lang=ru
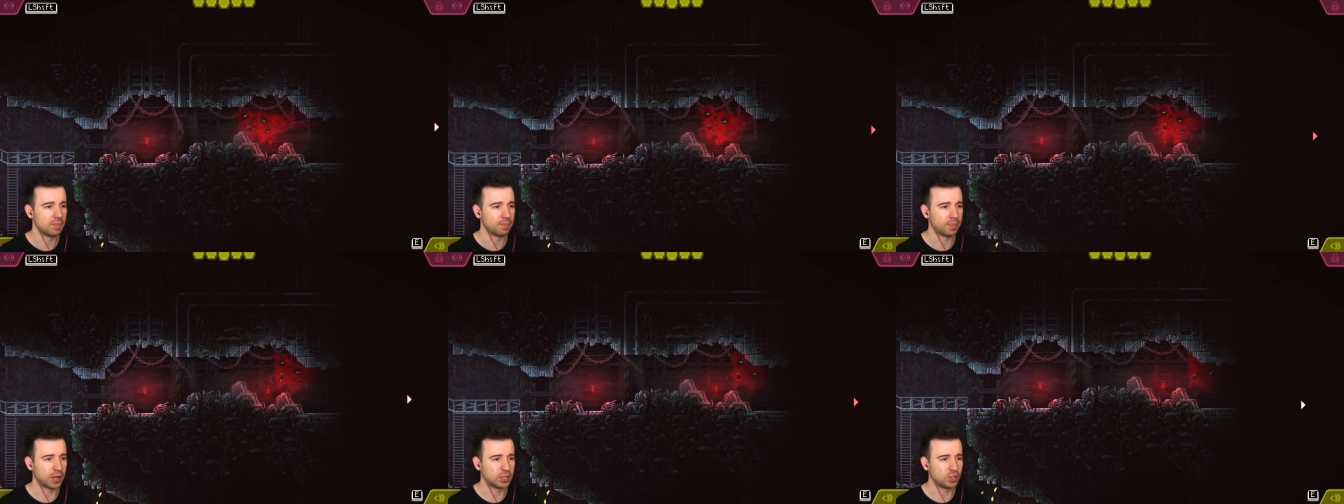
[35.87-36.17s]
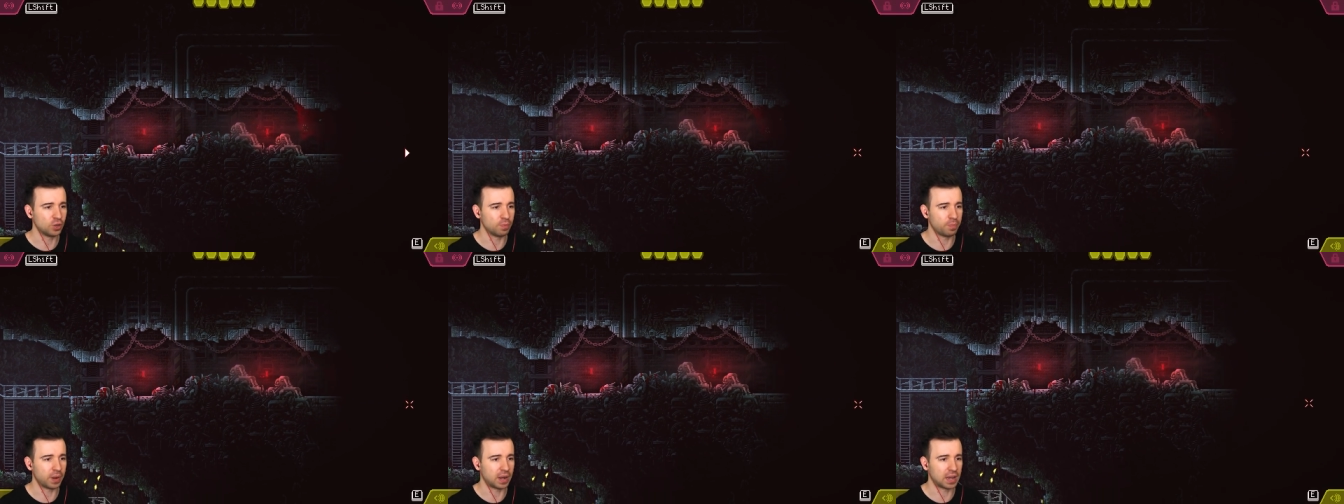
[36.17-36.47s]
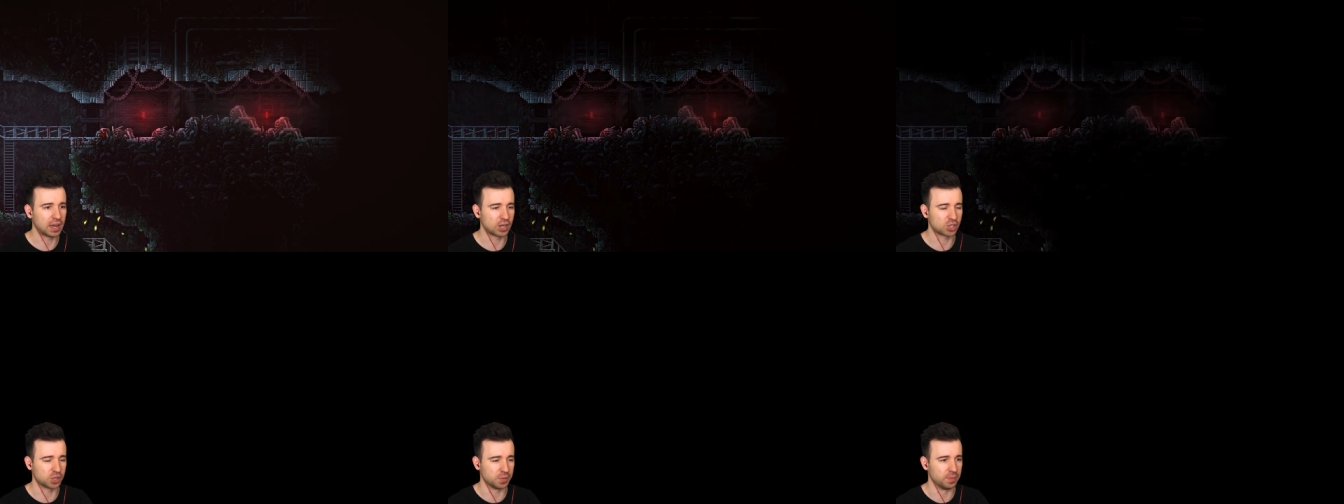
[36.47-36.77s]
Пойдем
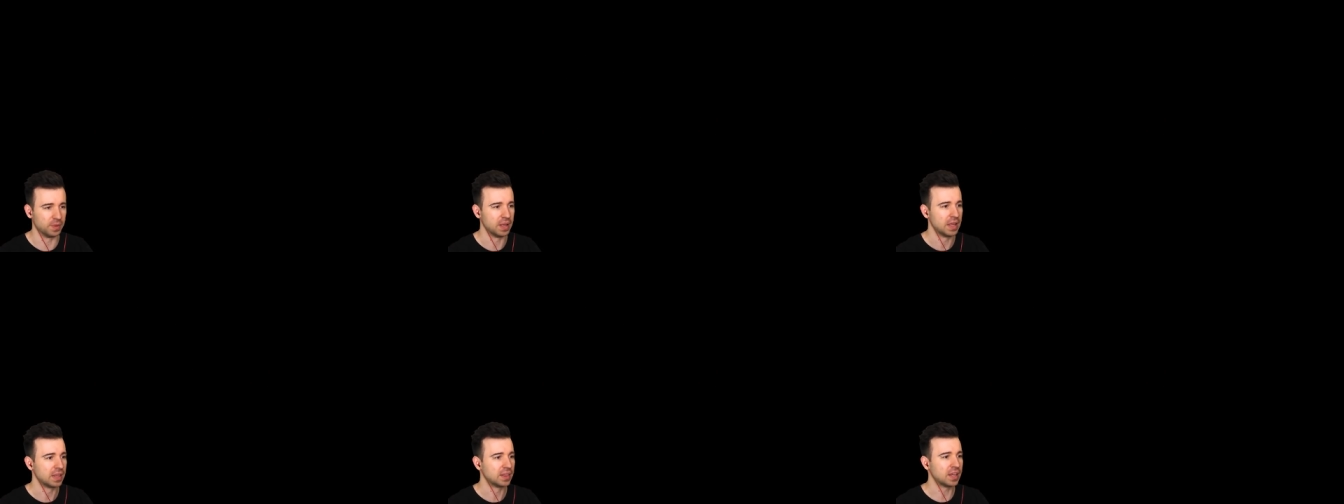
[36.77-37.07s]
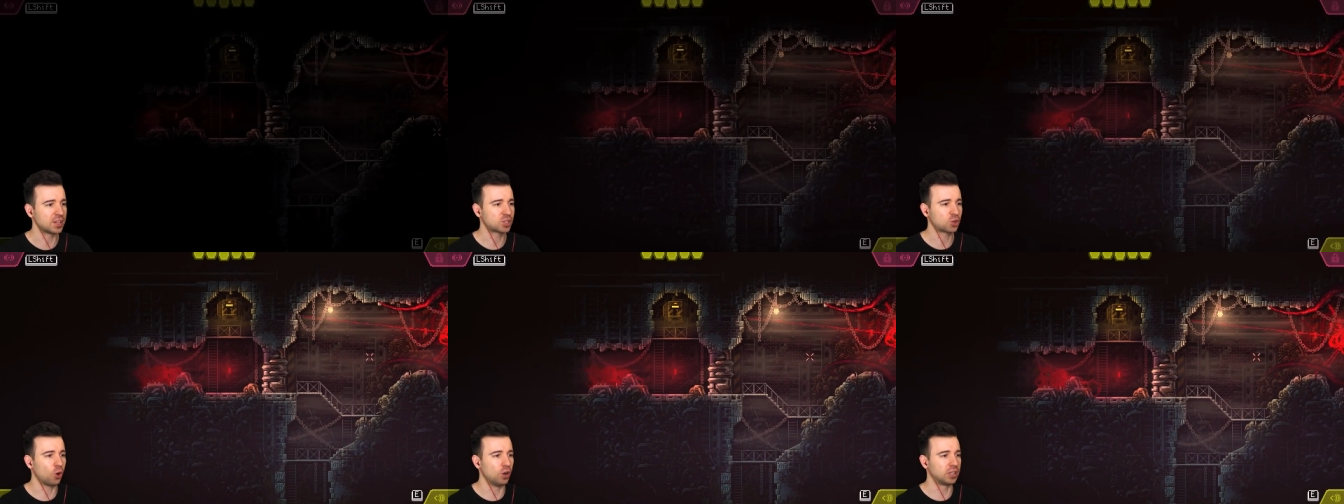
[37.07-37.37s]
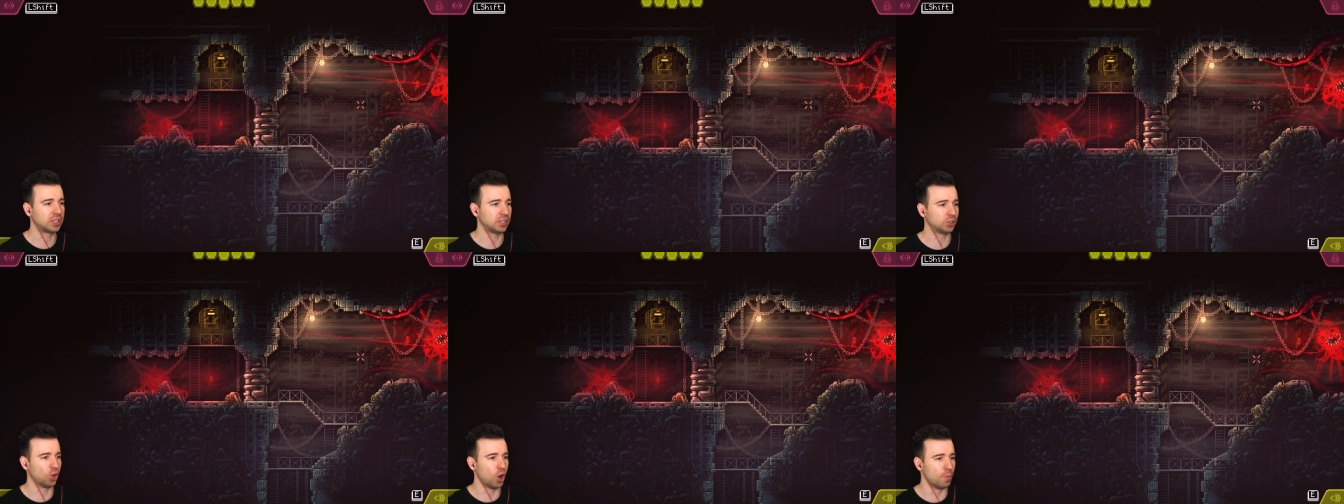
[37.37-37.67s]
покажем,
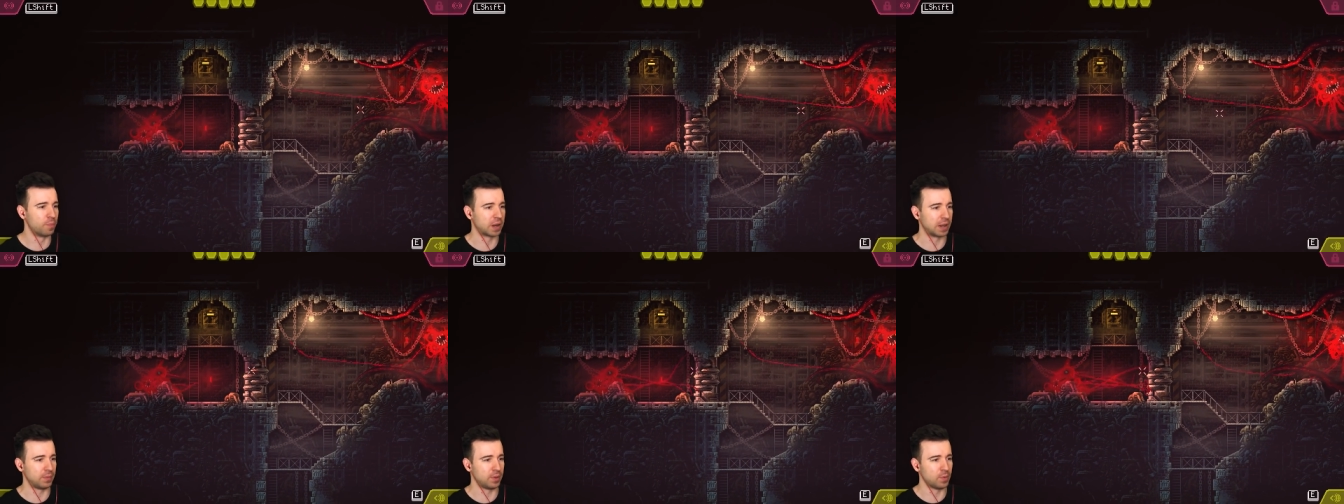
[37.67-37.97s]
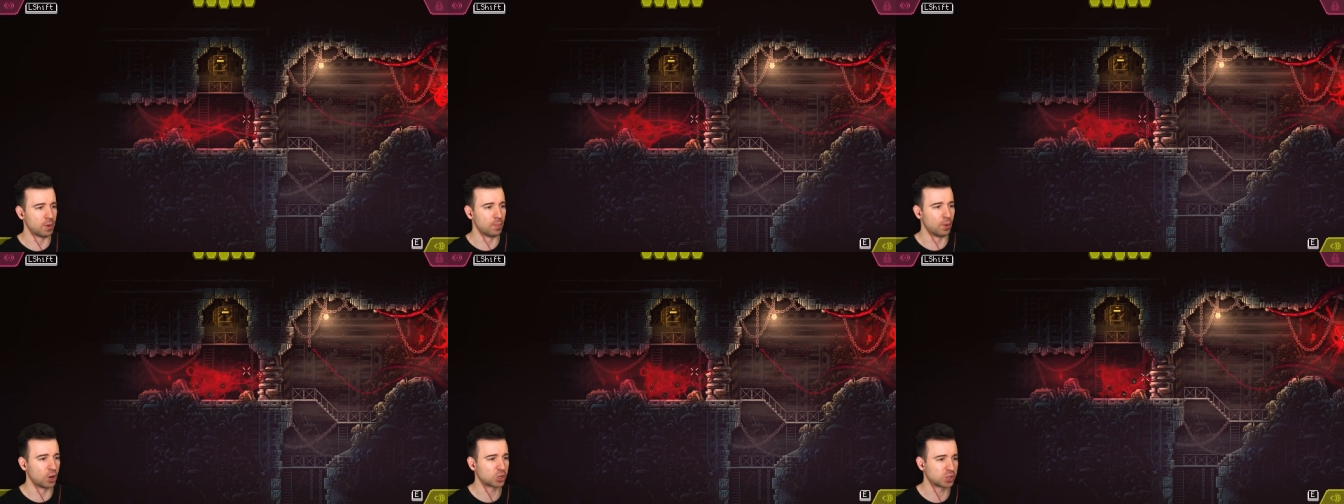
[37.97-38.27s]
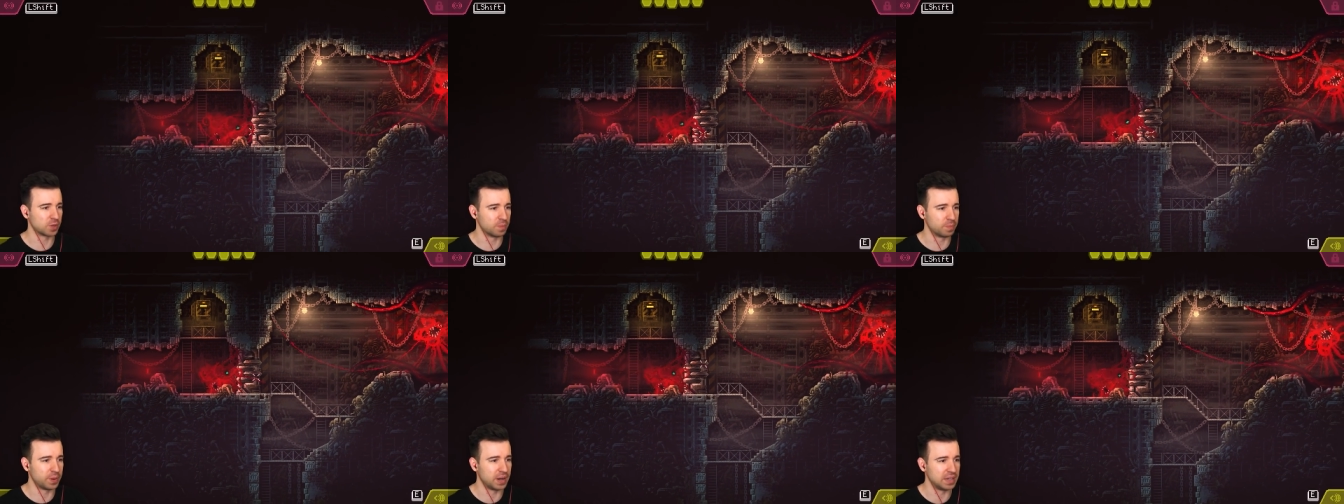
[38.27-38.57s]
насколько добрыми мы
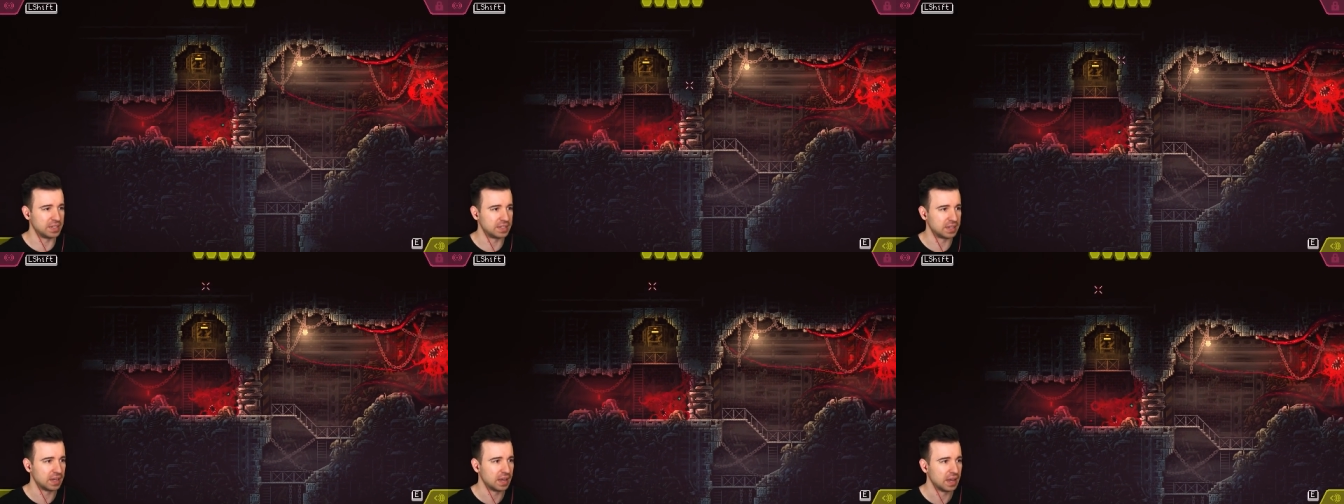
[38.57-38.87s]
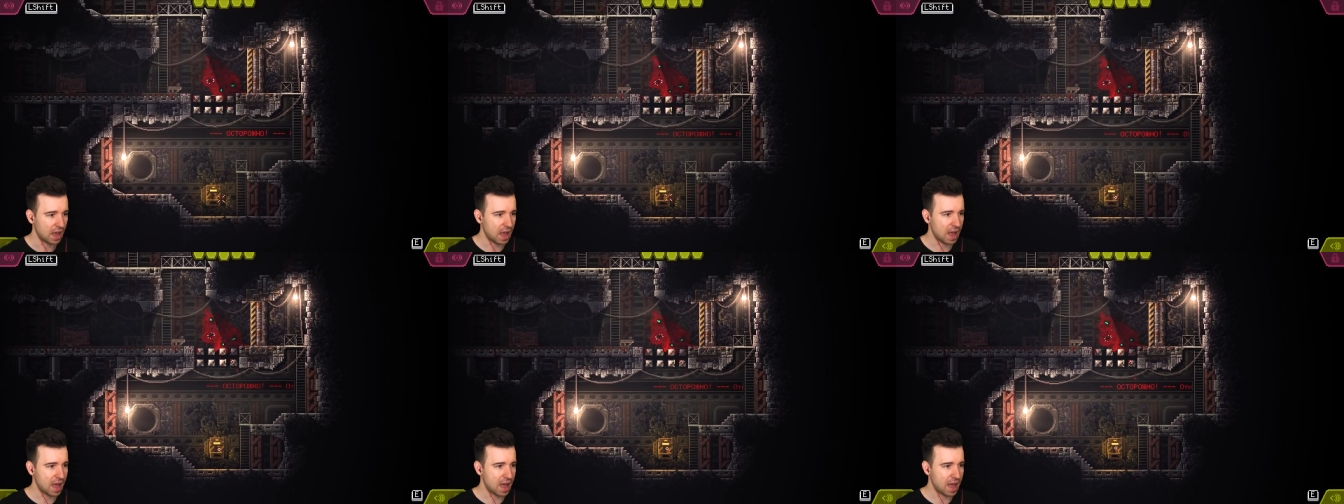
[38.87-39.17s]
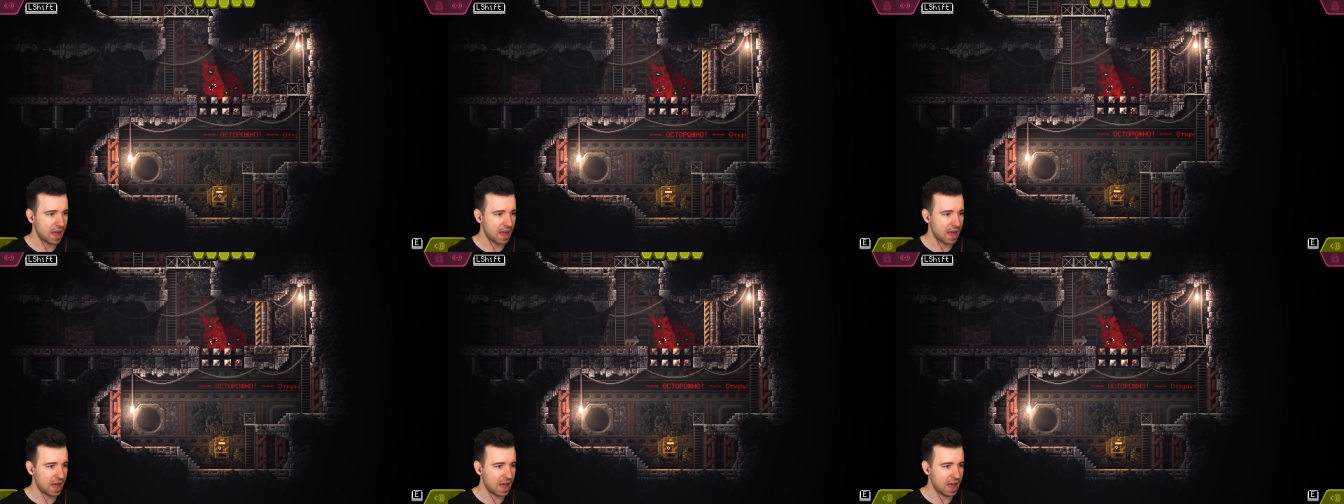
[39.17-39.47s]
можем быть.
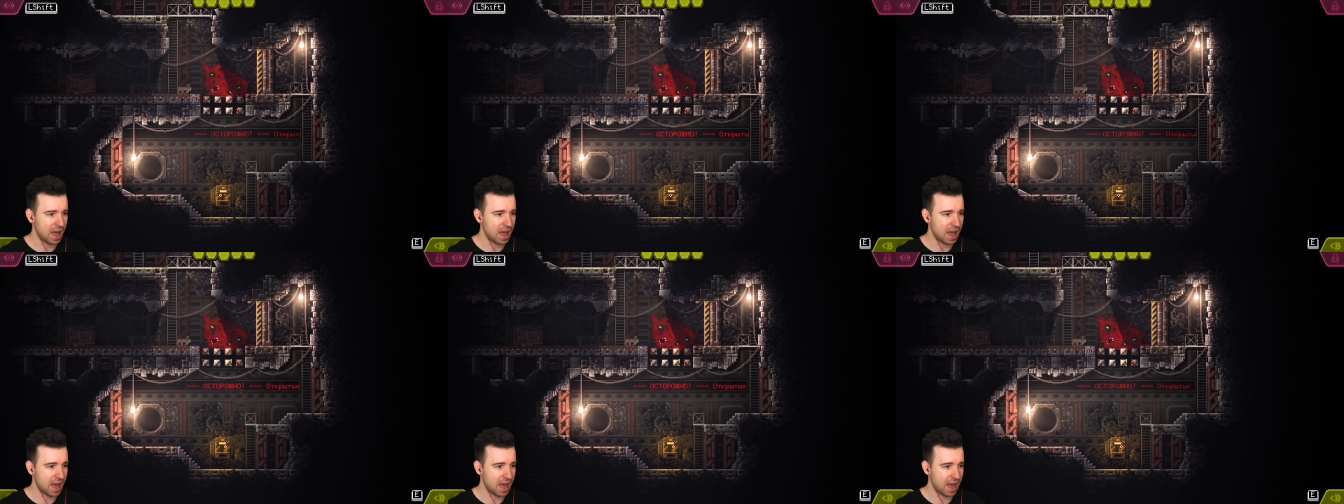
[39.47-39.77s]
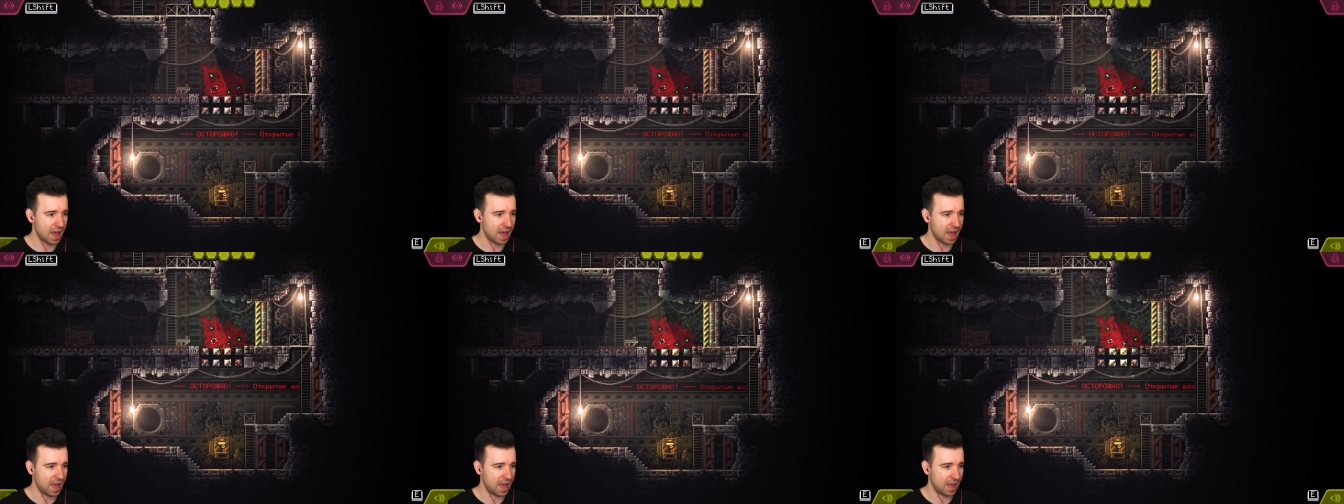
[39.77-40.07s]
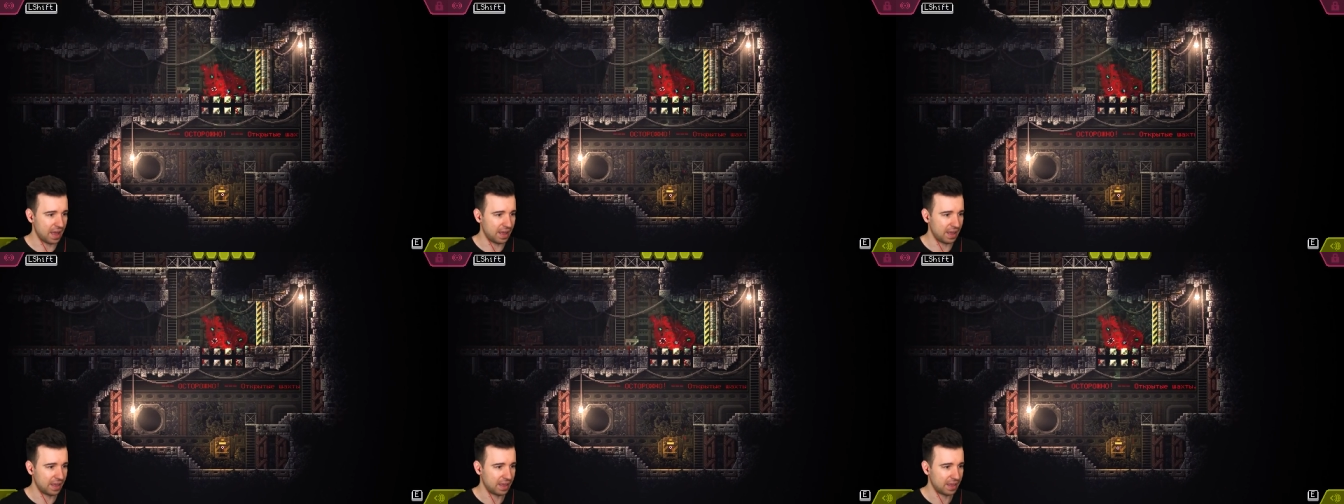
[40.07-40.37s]
Ага!